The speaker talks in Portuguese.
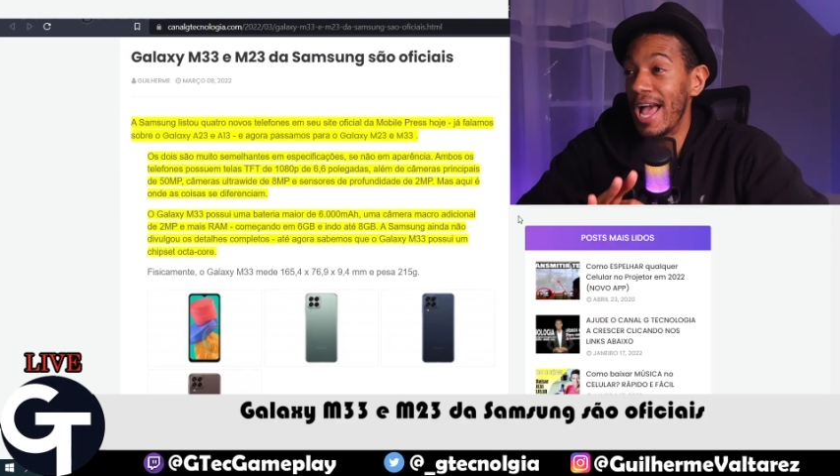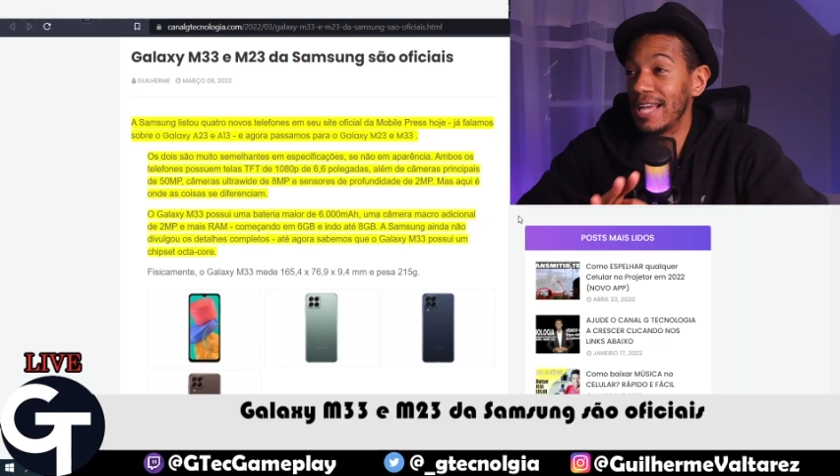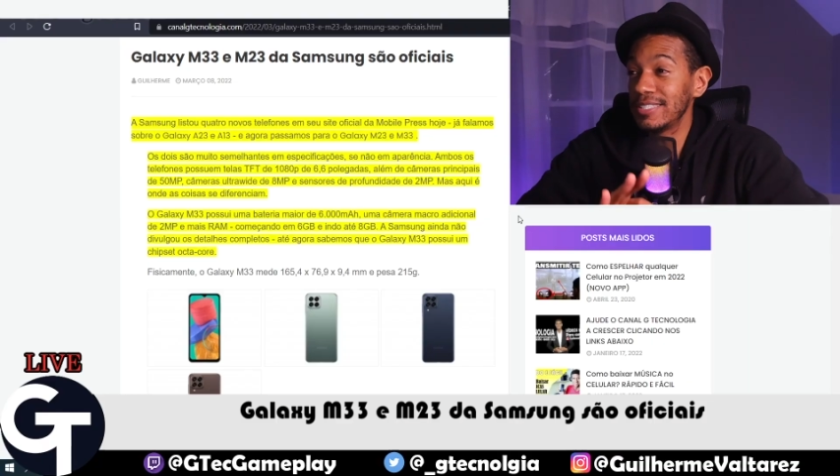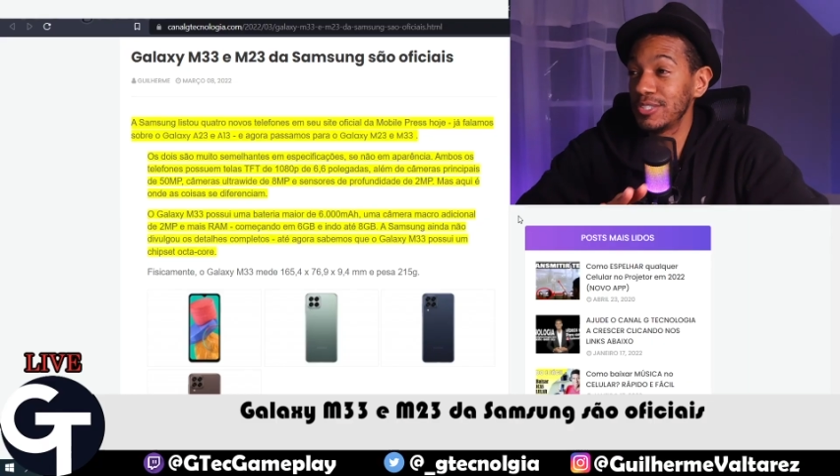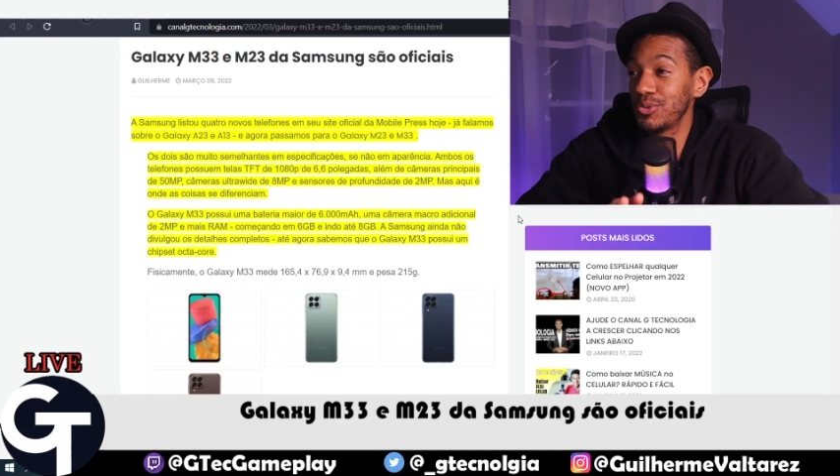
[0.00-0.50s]

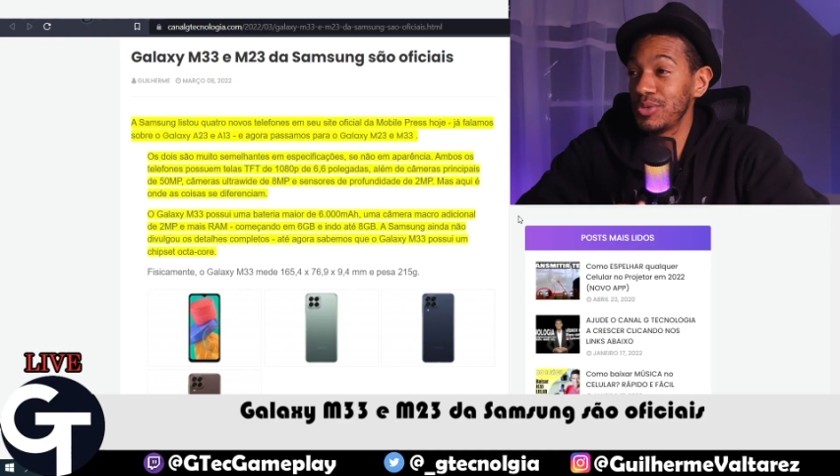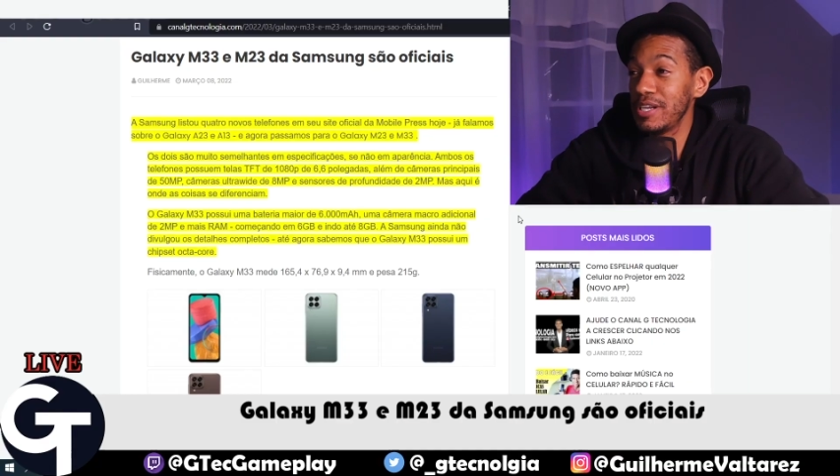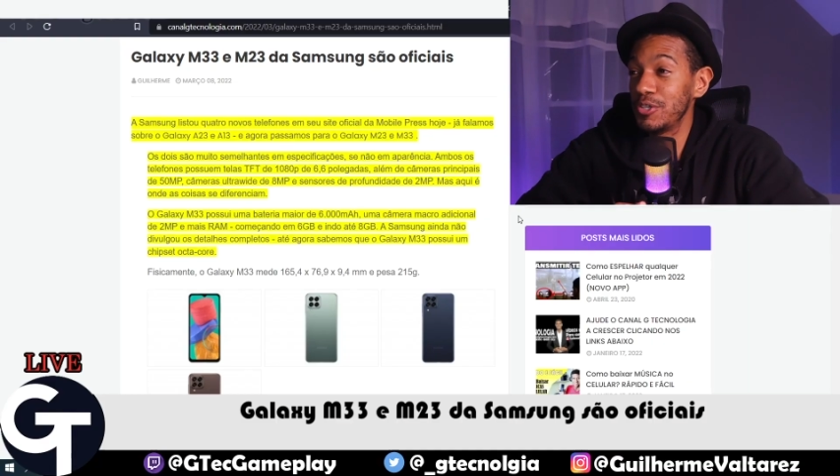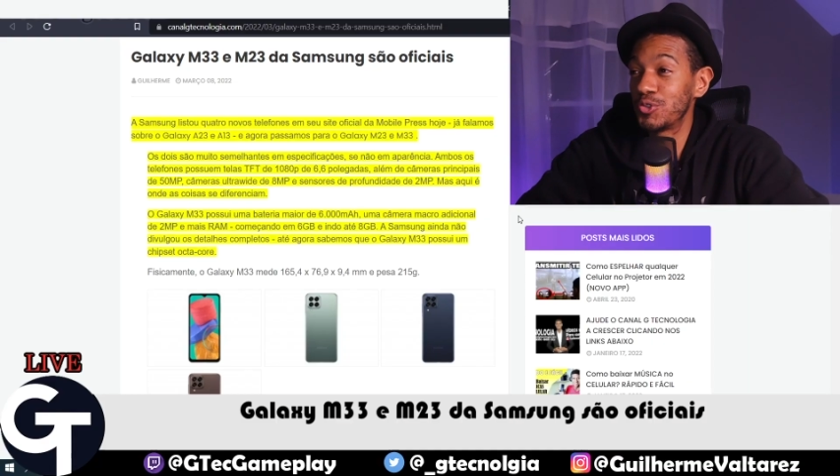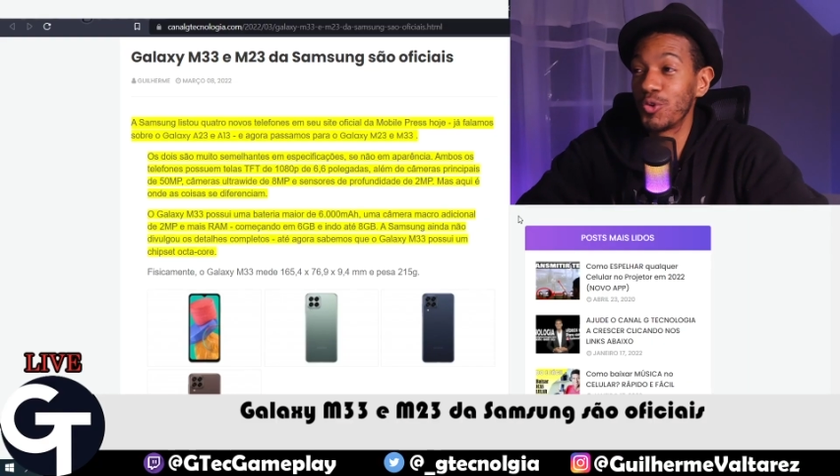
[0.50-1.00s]
A Samsung
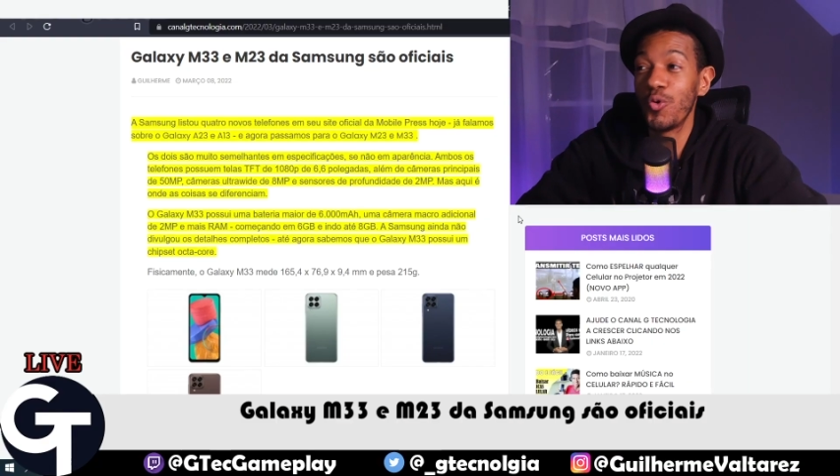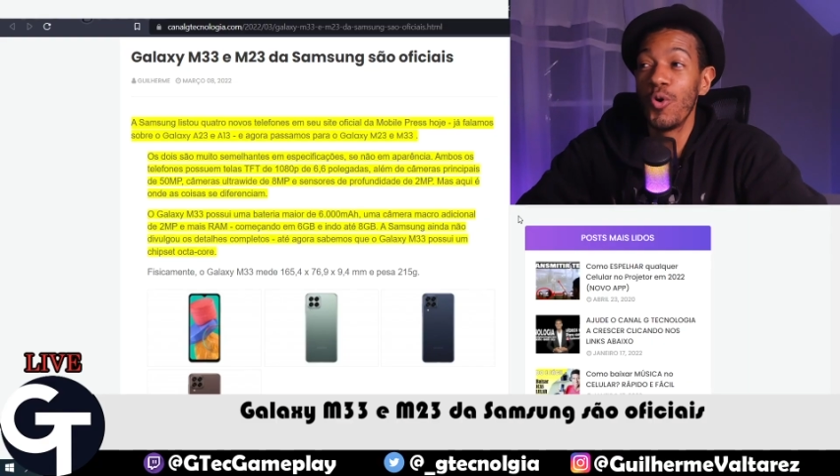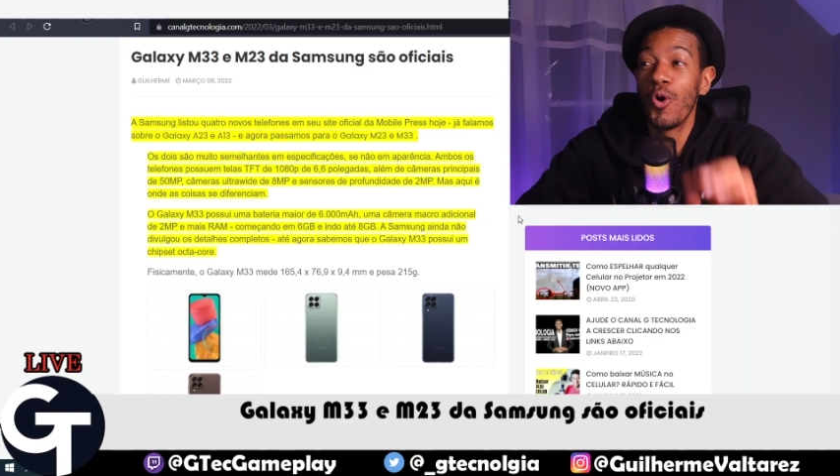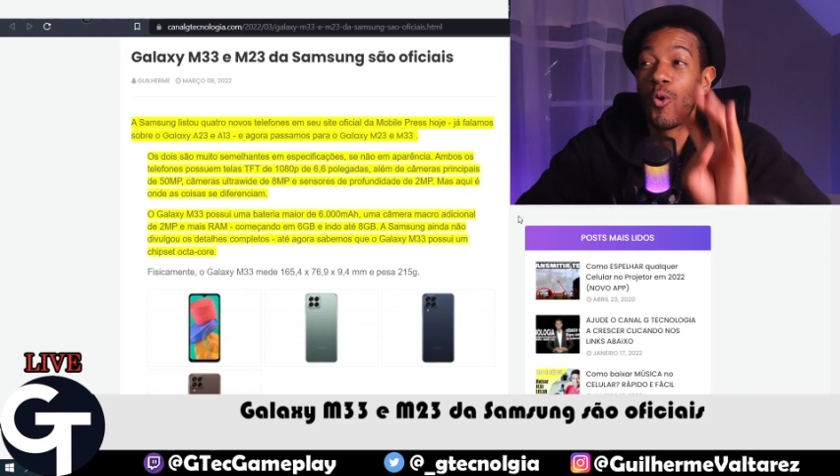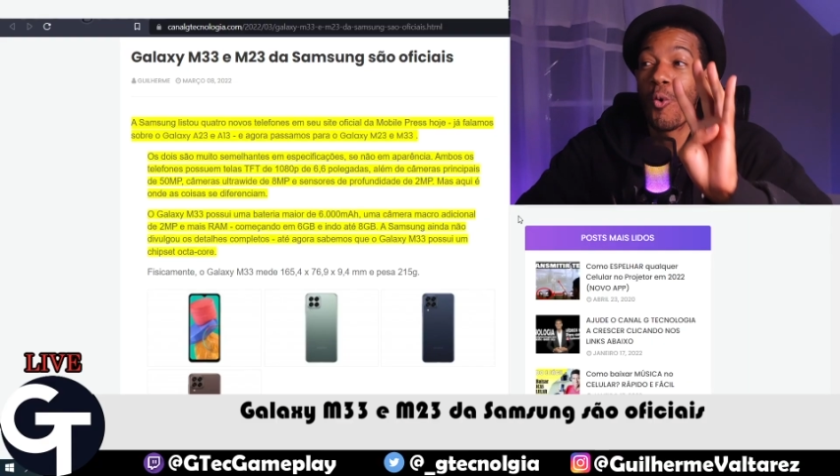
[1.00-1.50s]

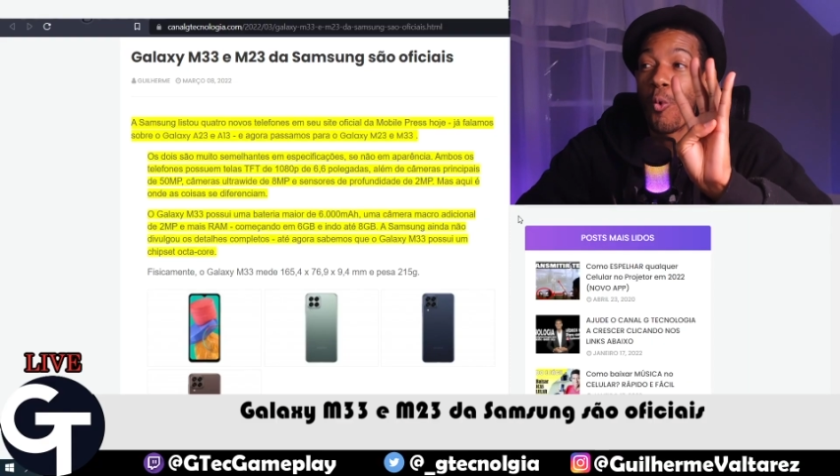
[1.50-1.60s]
listou